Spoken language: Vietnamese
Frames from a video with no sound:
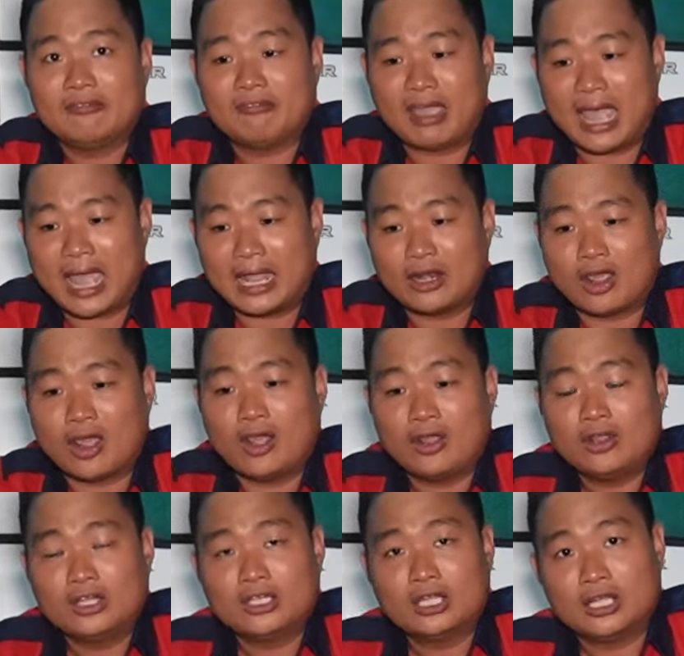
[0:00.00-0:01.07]
và nó
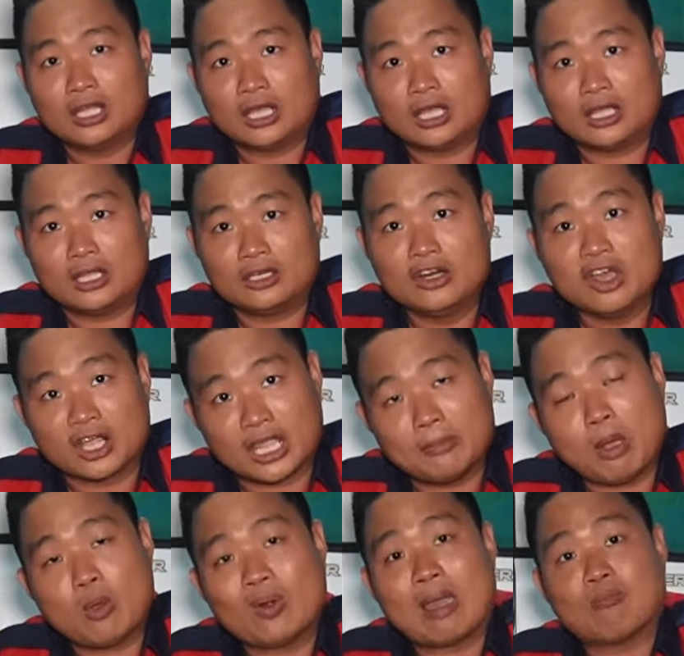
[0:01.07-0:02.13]
à, được
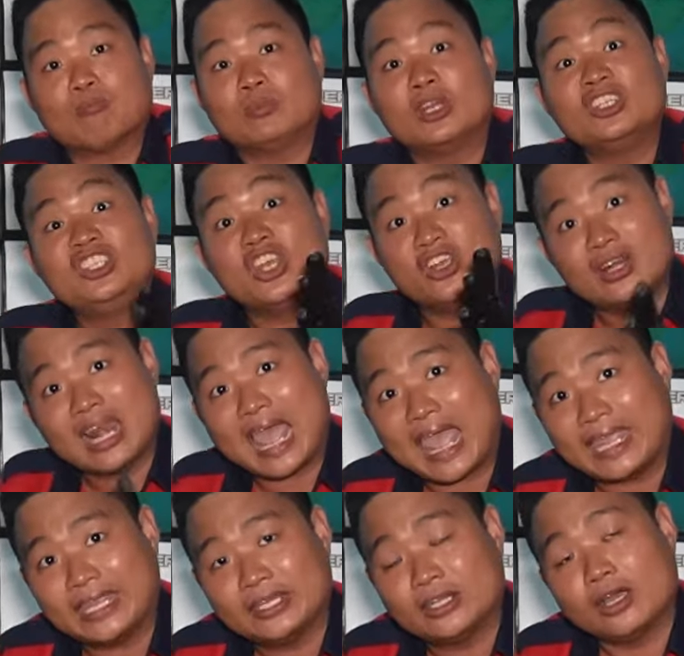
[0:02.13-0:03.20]
cái bầu lọc nó giữ
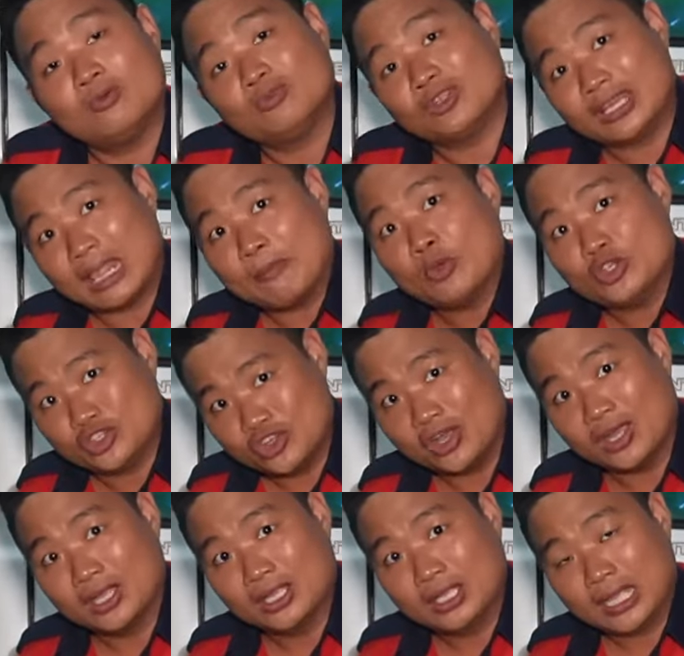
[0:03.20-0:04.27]
lại, nó không cho ra môi trường.